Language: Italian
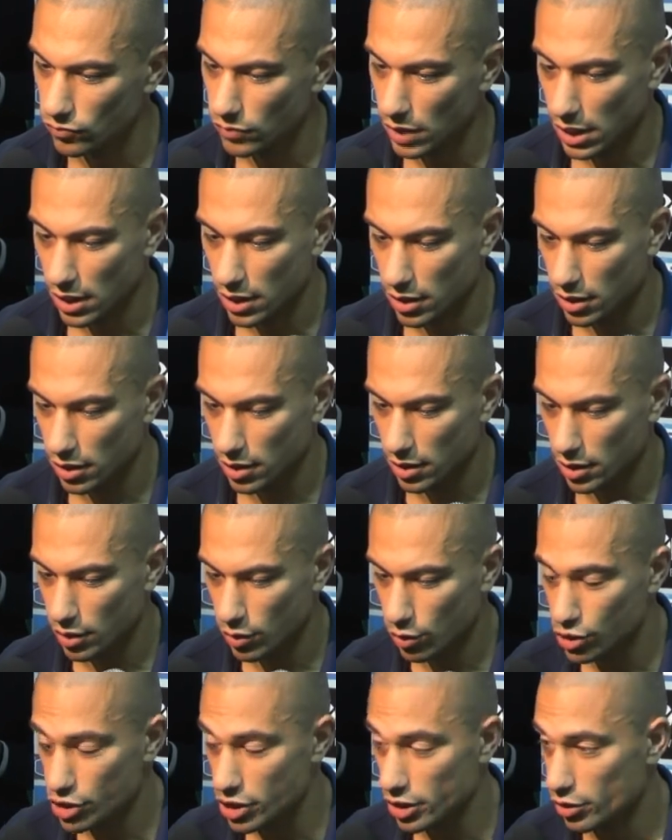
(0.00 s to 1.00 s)
Eh,
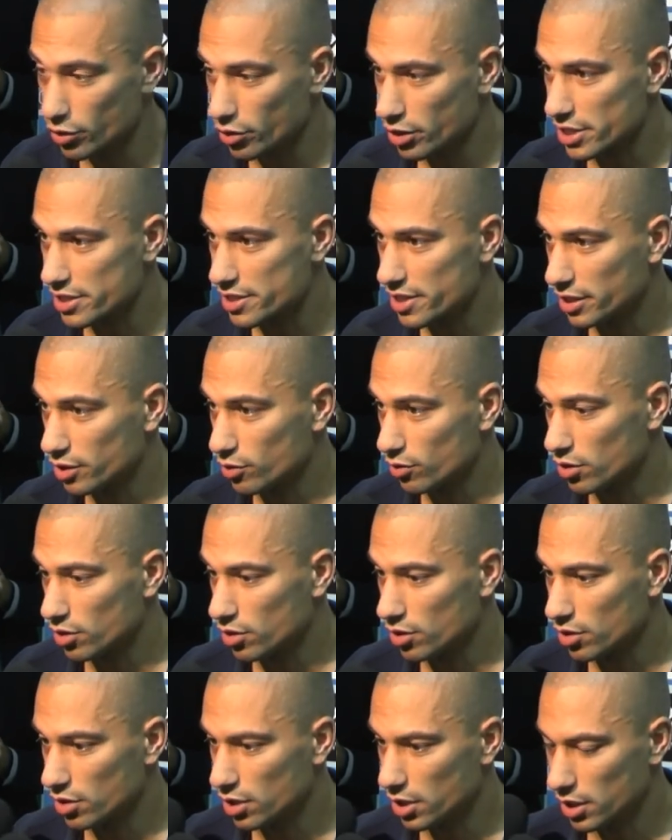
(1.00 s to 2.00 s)
oggi non è
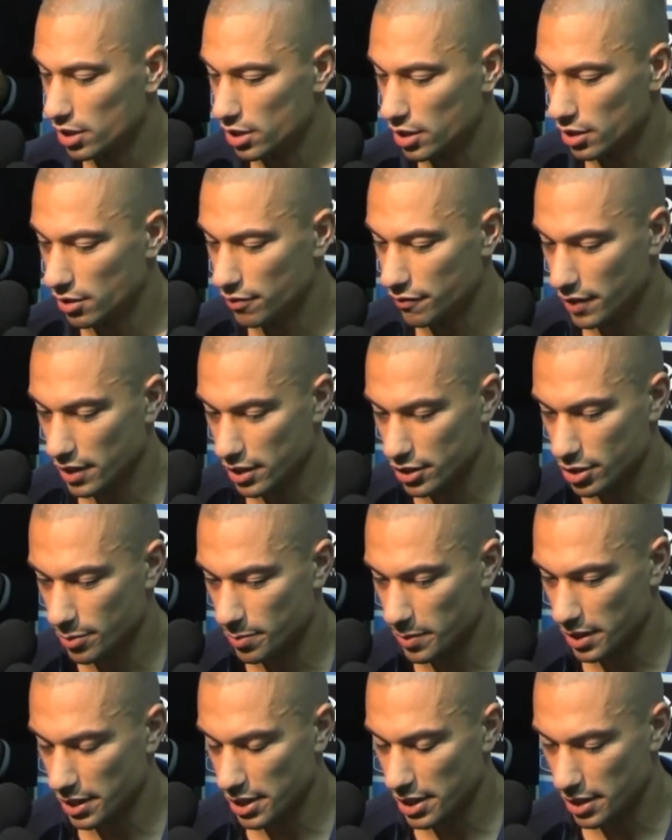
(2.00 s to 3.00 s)
stato eh, facile
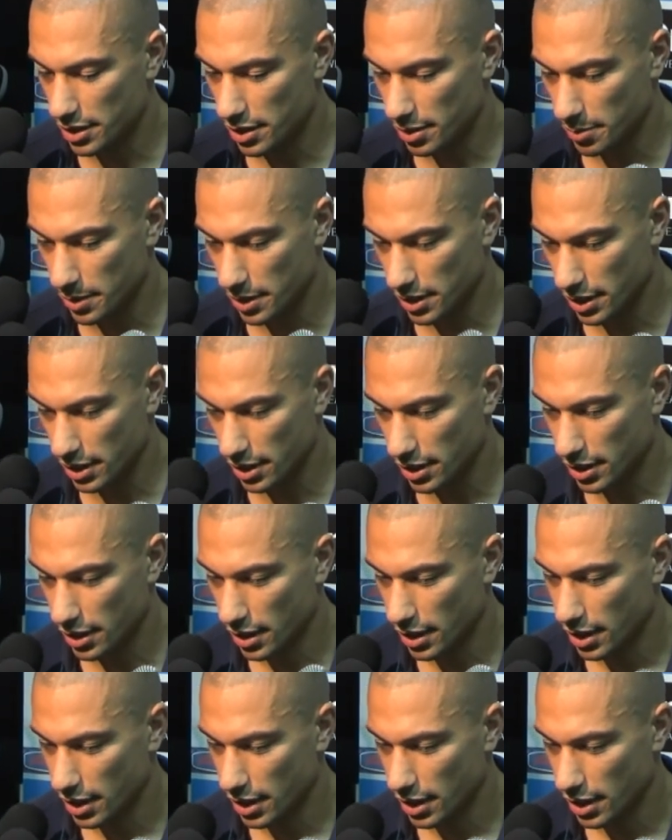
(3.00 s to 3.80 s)
per niente perché